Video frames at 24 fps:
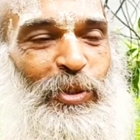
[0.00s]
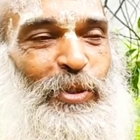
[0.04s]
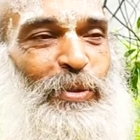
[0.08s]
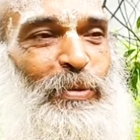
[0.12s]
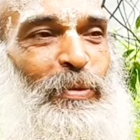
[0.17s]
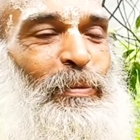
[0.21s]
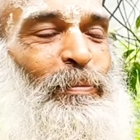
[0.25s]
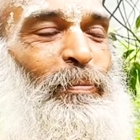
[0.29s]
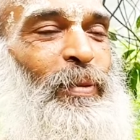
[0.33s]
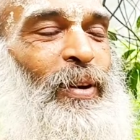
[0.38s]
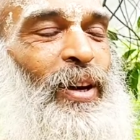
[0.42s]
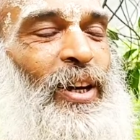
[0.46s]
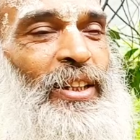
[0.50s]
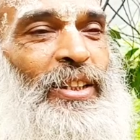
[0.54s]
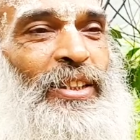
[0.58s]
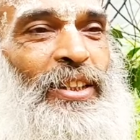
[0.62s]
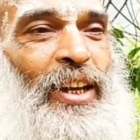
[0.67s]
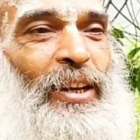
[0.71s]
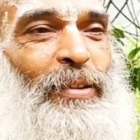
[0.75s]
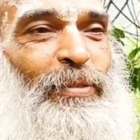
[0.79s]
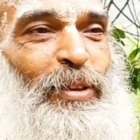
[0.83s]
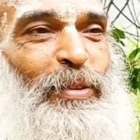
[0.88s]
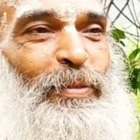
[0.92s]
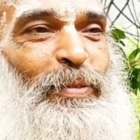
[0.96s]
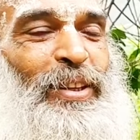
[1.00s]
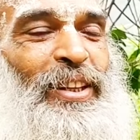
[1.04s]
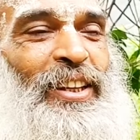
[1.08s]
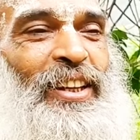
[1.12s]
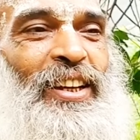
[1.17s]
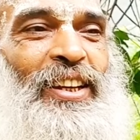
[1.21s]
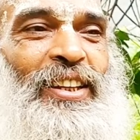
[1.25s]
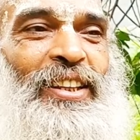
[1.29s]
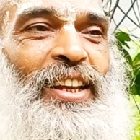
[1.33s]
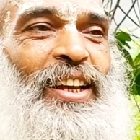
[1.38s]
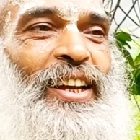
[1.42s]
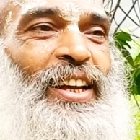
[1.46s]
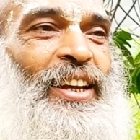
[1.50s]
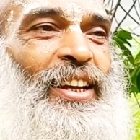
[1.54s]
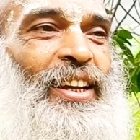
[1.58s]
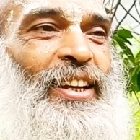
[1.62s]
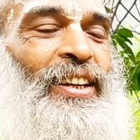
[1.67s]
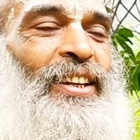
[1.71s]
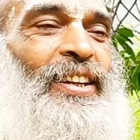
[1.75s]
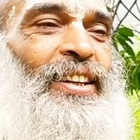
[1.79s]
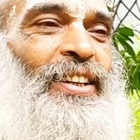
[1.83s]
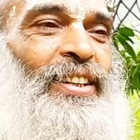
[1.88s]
उसमें पाँच का भी मिल जाता है